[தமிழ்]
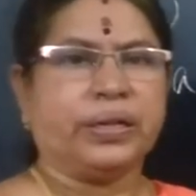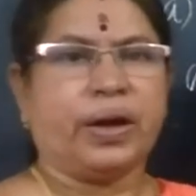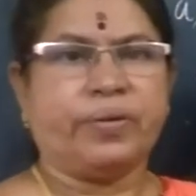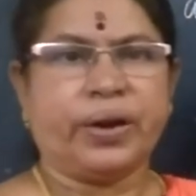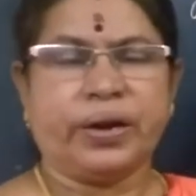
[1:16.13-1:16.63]

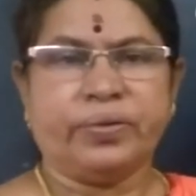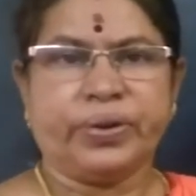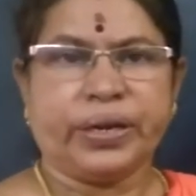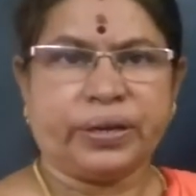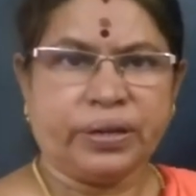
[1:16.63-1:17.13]
தவறான
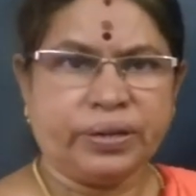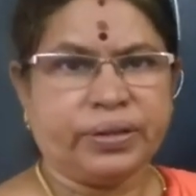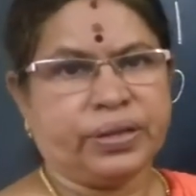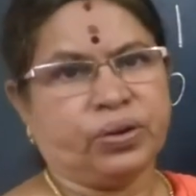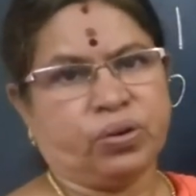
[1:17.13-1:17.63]
விடைக்கு
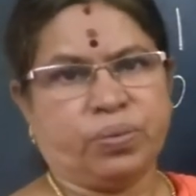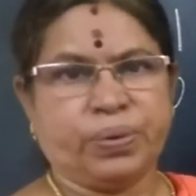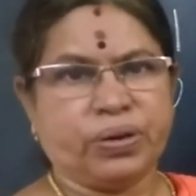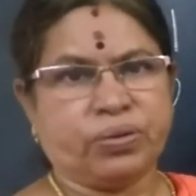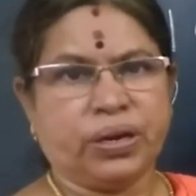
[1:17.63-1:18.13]
ஜீரோ
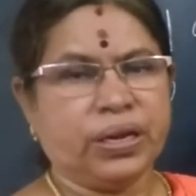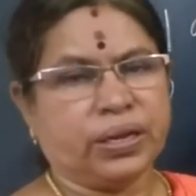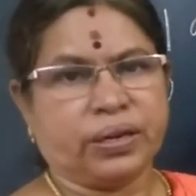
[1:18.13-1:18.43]
அப்படின்னு சொல்லி